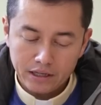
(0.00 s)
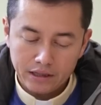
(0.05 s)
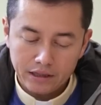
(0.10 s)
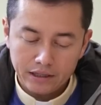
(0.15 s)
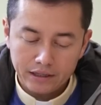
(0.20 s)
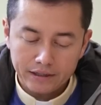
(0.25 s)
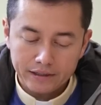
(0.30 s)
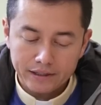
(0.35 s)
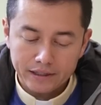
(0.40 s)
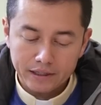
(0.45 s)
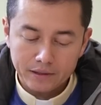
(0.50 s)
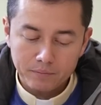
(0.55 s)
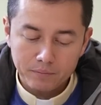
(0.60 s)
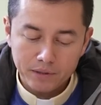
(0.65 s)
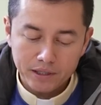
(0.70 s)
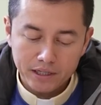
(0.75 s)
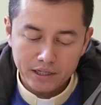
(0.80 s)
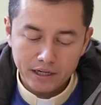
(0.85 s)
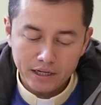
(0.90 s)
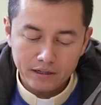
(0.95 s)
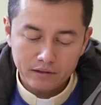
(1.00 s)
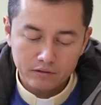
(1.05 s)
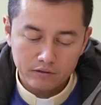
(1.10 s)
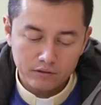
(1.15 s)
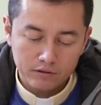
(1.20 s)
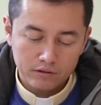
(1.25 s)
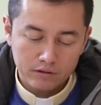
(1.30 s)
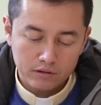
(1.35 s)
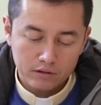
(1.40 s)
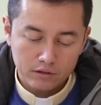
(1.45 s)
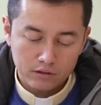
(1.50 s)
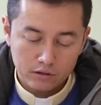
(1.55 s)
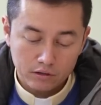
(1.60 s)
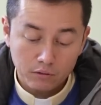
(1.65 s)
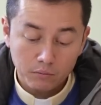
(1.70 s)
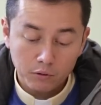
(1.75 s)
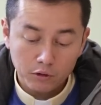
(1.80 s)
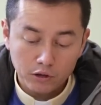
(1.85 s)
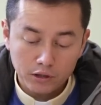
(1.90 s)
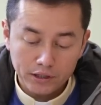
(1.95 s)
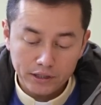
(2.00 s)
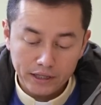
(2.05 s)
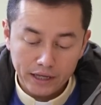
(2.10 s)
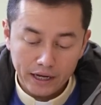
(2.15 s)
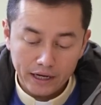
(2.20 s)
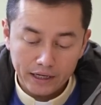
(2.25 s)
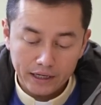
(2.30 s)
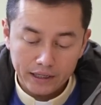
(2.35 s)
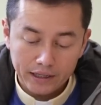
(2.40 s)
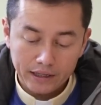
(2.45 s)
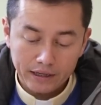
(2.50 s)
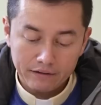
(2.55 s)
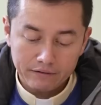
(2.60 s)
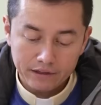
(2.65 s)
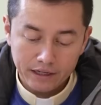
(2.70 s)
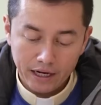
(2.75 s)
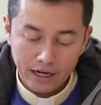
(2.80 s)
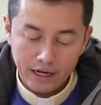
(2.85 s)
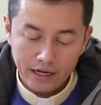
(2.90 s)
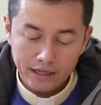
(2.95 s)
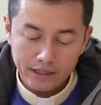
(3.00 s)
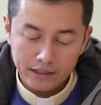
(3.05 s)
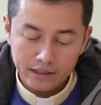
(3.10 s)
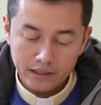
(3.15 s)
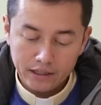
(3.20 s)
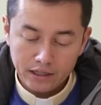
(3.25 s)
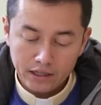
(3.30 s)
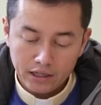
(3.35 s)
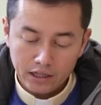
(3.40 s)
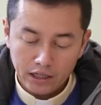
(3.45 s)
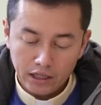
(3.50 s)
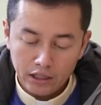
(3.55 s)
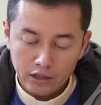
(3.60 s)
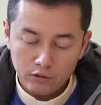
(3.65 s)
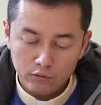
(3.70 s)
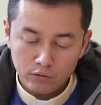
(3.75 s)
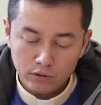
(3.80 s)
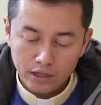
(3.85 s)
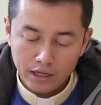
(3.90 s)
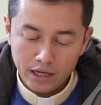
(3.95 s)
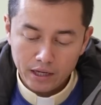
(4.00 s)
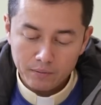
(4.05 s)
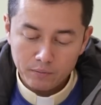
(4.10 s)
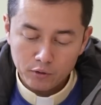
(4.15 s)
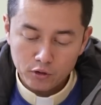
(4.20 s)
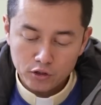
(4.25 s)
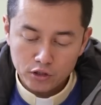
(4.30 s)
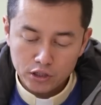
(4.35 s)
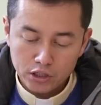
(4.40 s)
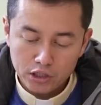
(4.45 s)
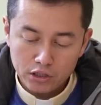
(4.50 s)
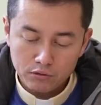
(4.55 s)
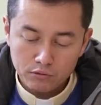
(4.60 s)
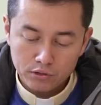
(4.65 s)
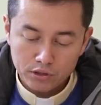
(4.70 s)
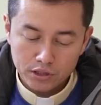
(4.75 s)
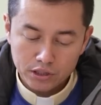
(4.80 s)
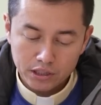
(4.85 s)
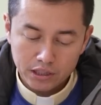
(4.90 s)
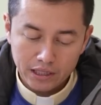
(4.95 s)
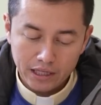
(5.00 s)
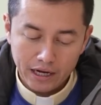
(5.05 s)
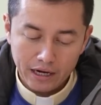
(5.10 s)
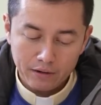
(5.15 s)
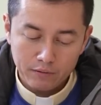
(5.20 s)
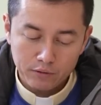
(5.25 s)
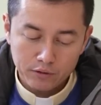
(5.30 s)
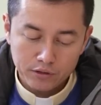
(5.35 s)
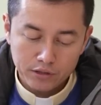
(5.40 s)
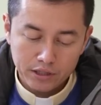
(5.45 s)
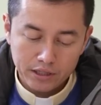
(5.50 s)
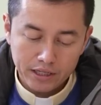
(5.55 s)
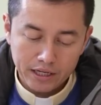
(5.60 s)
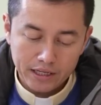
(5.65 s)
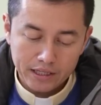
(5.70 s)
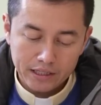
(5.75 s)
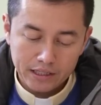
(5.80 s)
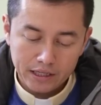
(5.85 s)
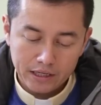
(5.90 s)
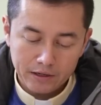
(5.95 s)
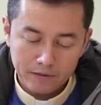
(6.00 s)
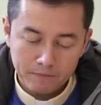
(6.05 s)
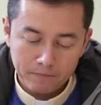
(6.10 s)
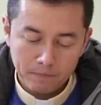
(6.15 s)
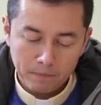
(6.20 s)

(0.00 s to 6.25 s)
Le replicaron, Somos linaje de Abraham y nunca hemos sido esclavos de nadie.